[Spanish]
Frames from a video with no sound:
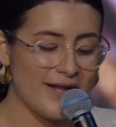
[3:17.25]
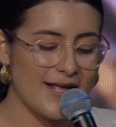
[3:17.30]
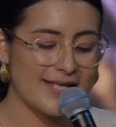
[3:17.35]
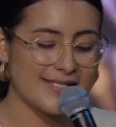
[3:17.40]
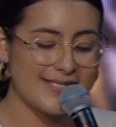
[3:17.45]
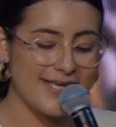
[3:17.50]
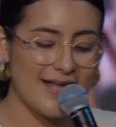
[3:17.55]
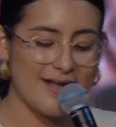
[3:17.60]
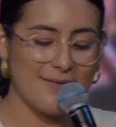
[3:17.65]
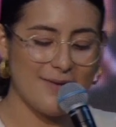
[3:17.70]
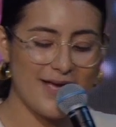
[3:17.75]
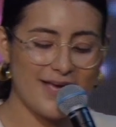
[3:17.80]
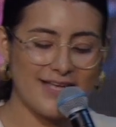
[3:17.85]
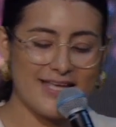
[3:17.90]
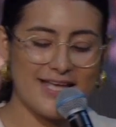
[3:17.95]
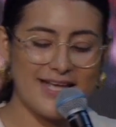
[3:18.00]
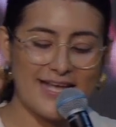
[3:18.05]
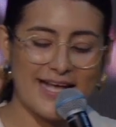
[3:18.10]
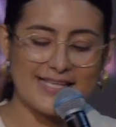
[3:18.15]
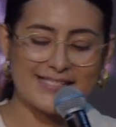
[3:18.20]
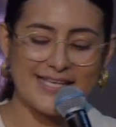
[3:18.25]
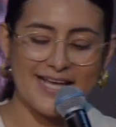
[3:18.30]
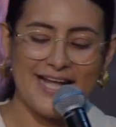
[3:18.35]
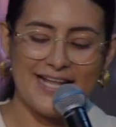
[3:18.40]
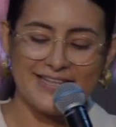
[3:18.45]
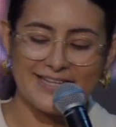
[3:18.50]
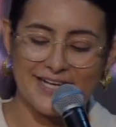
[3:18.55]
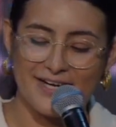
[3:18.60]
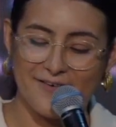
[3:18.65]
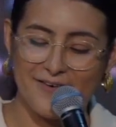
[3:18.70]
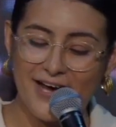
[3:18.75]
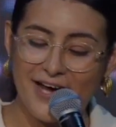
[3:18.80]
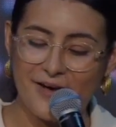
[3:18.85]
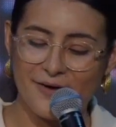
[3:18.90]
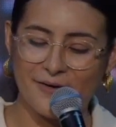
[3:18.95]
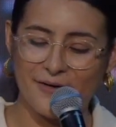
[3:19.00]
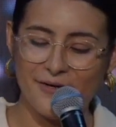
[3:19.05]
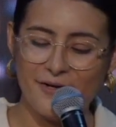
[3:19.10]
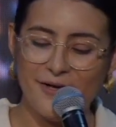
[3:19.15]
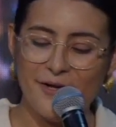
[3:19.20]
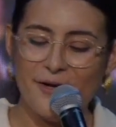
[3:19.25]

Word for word: hacía el viaje de casa al trabajo